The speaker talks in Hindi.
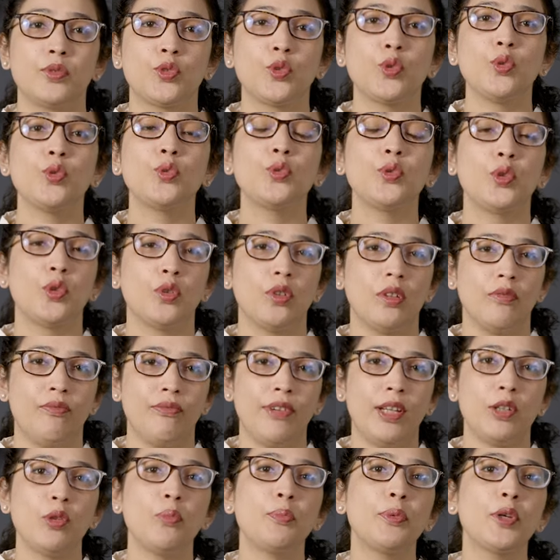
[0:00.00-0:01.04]
जो
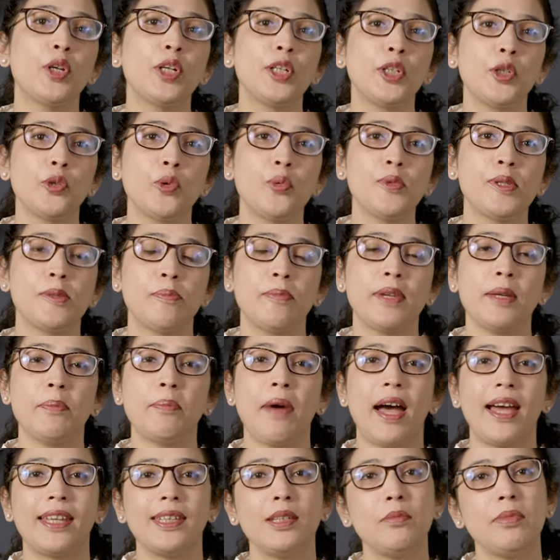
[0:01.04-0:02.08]
फेलोपियन ट्यूब्स में
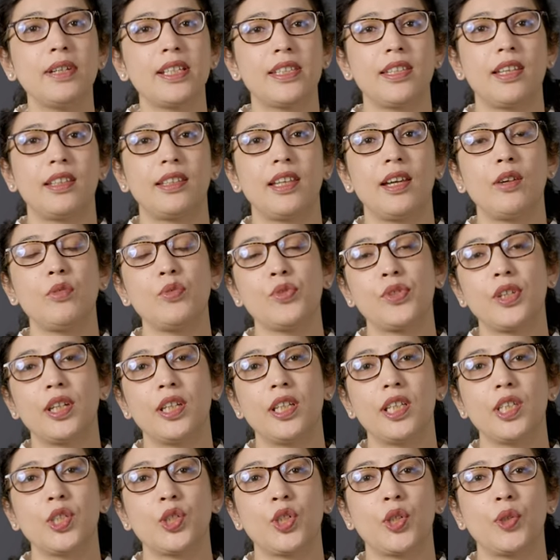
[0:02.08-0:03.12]
पानी भर जाता है उस
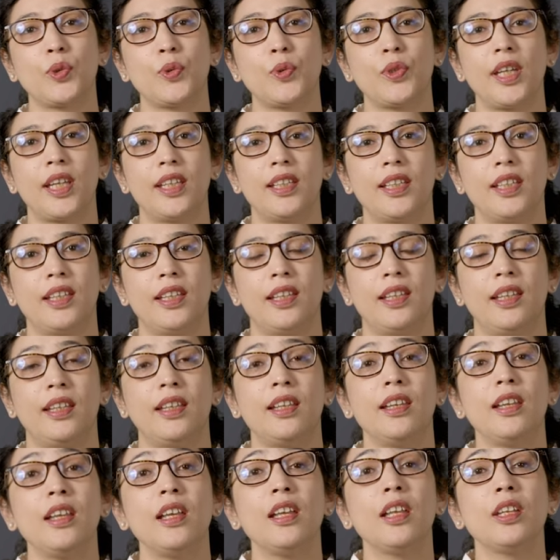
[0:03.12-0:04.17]
कंडीशन को कहते हैं
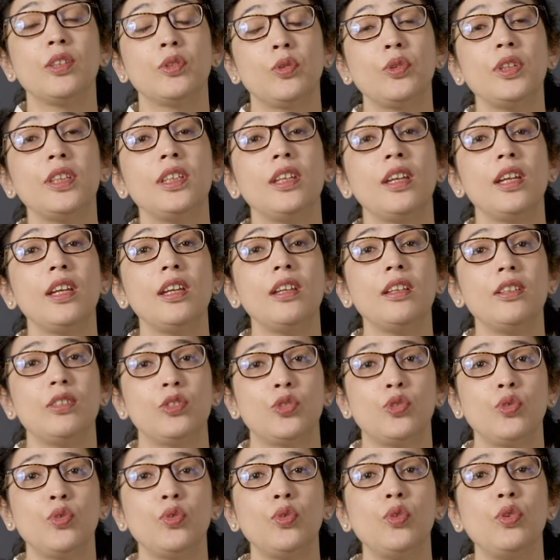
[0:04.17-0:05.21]
तो ये
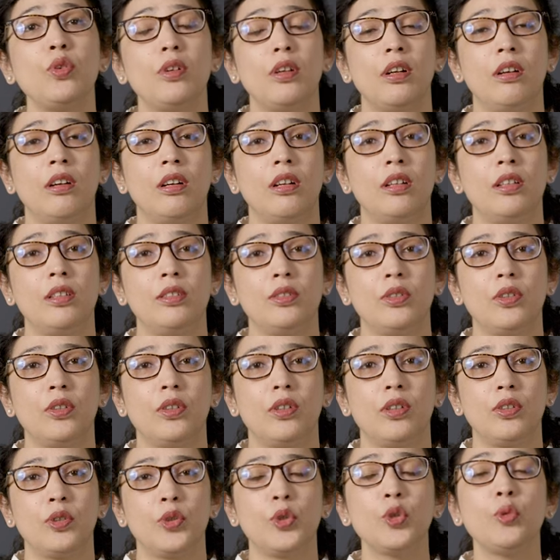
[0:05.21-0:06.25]
जो
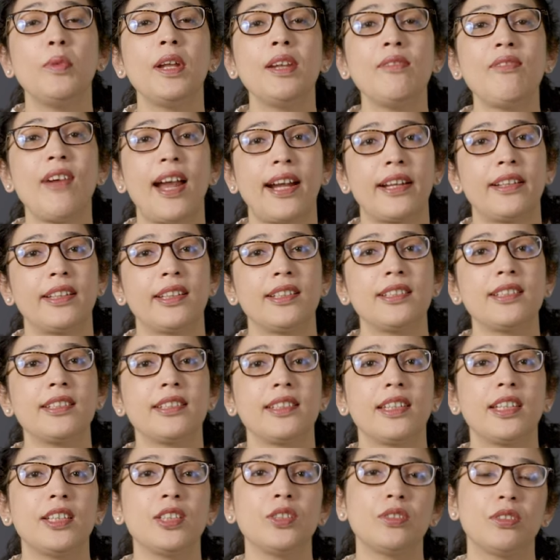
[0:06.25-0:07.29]
ट्यूबल
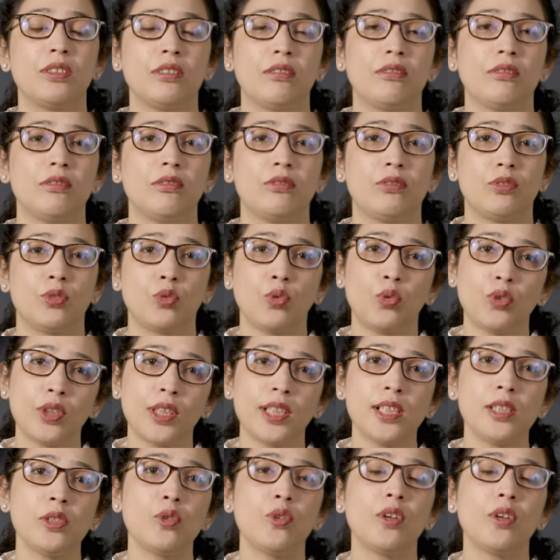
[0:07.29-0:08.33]
फैक्टर्स के
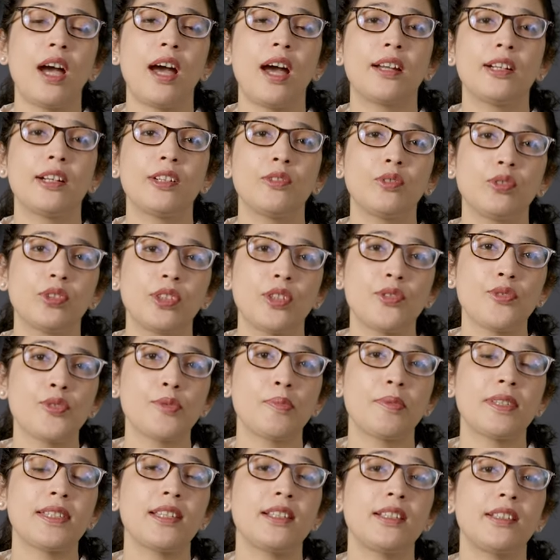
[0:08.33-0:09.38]
टोटल जो कारण होते हैं
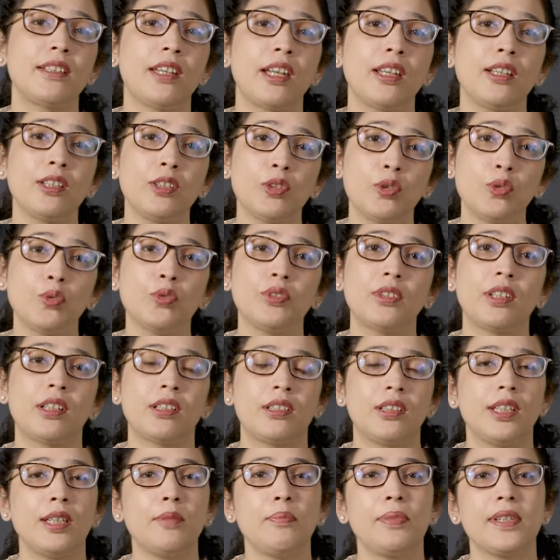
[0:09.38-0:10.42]
उसमें से 10 टू
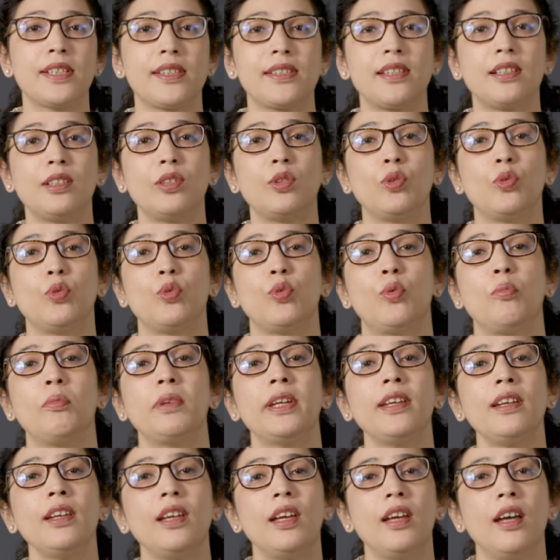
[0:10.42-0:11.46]
30 परसेंट लोगों
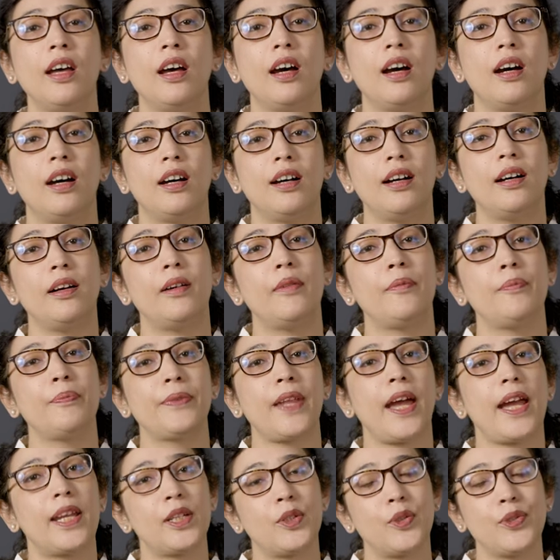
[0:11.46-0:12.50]
में
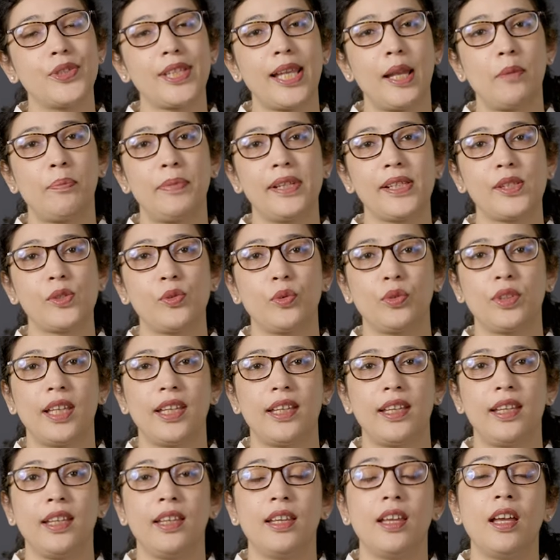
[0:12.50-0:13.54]
हाइड्रोसेल्पिंग्स होता
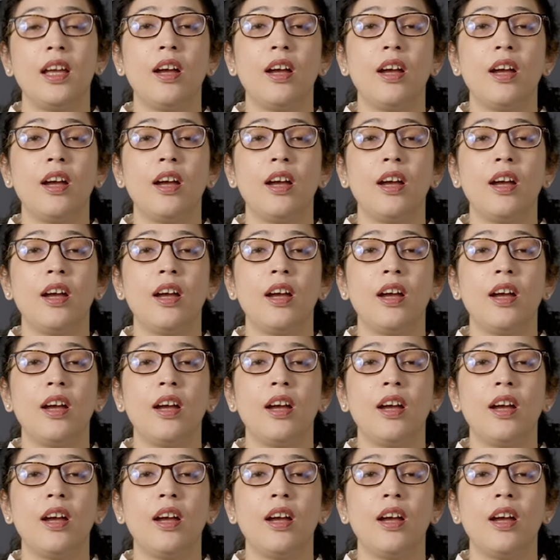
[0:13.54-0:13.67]
है